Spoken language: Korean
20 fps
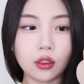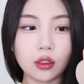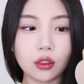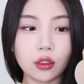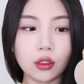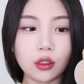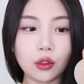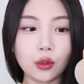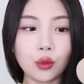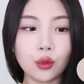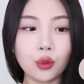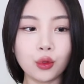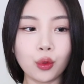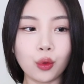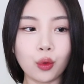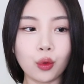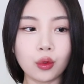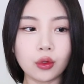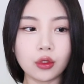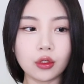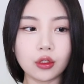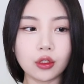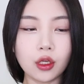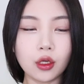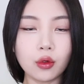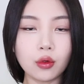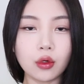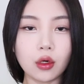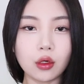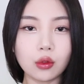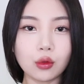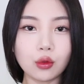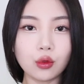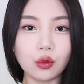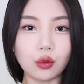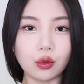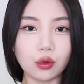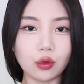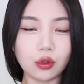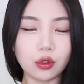그리고 이거를
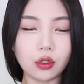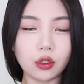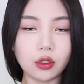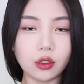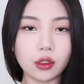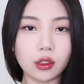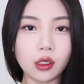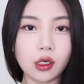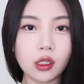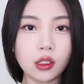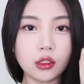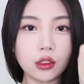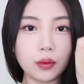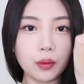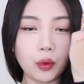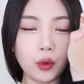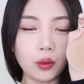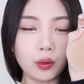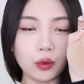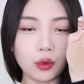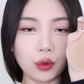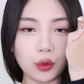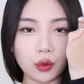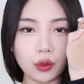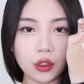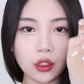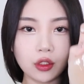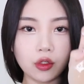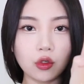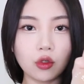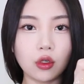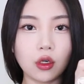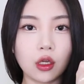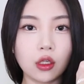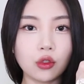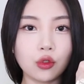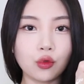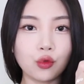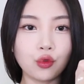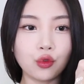사용하고 저는 클렌징 폼으로 세척을
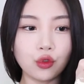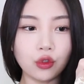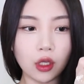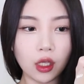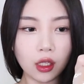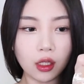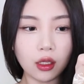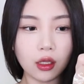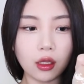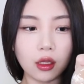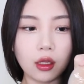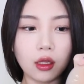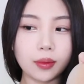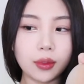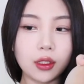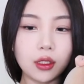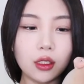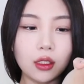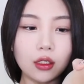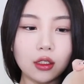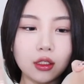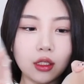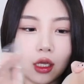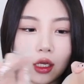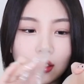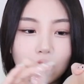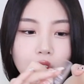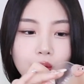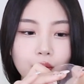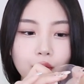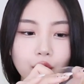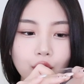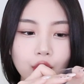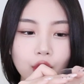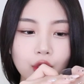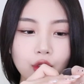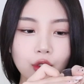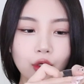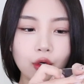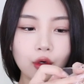한 후에 비닐을 다시
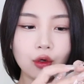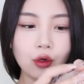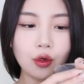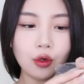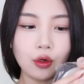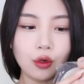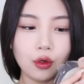붙여서